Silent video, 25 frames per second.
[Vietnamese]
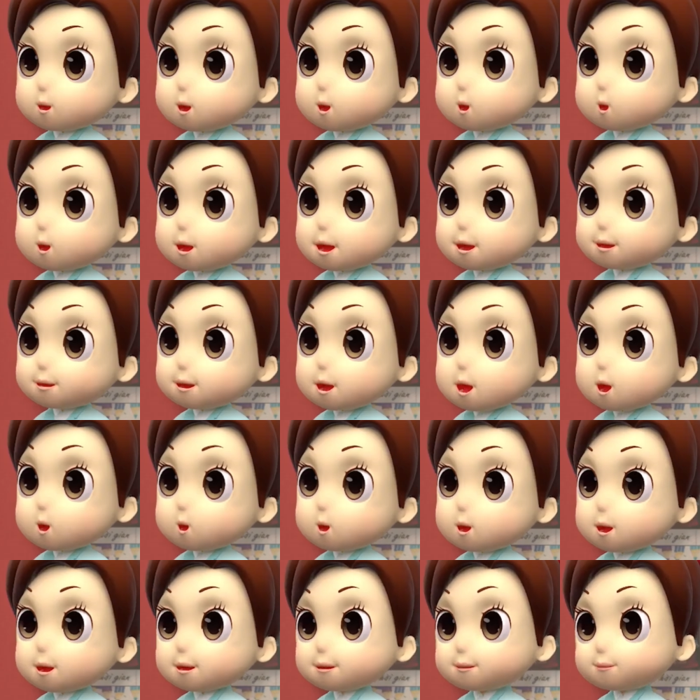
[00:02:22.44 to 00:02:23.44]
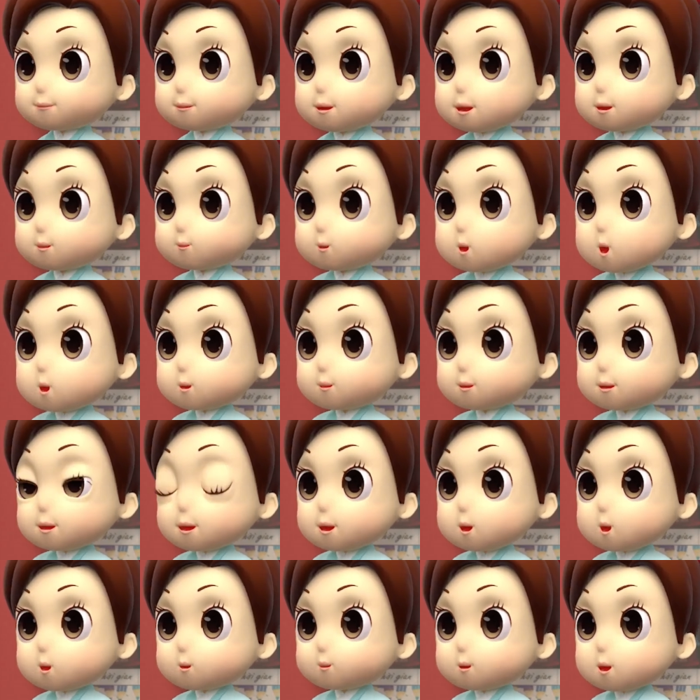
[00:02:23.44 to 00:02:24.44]
Theo các em, hai loại từ
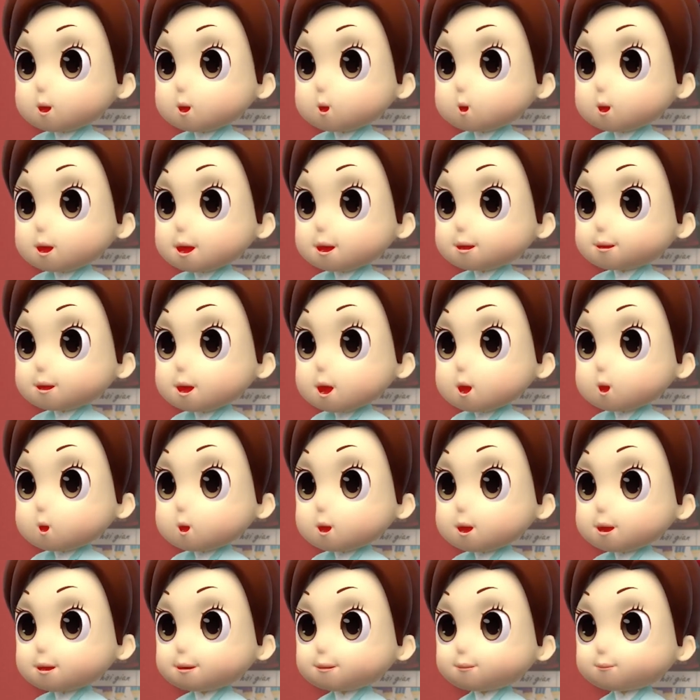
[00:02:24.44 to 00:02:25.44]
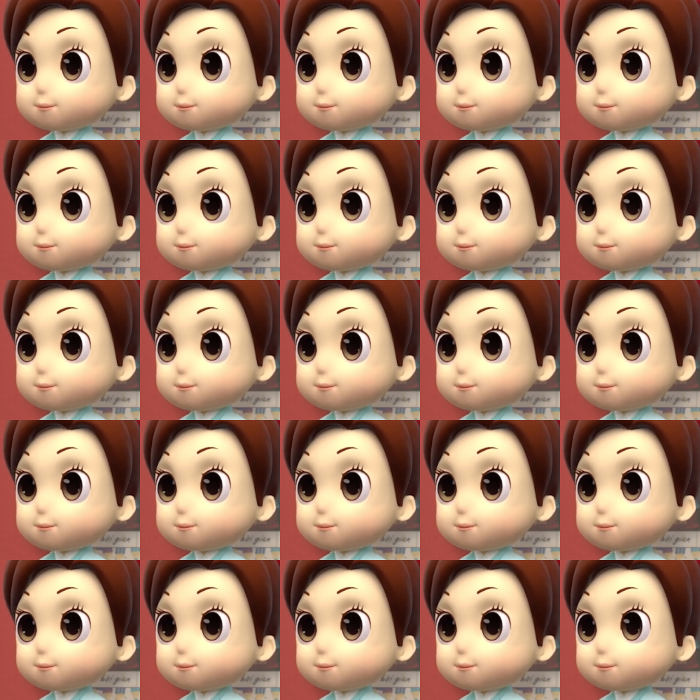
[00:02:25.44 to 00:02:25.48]
này có điểm gì giống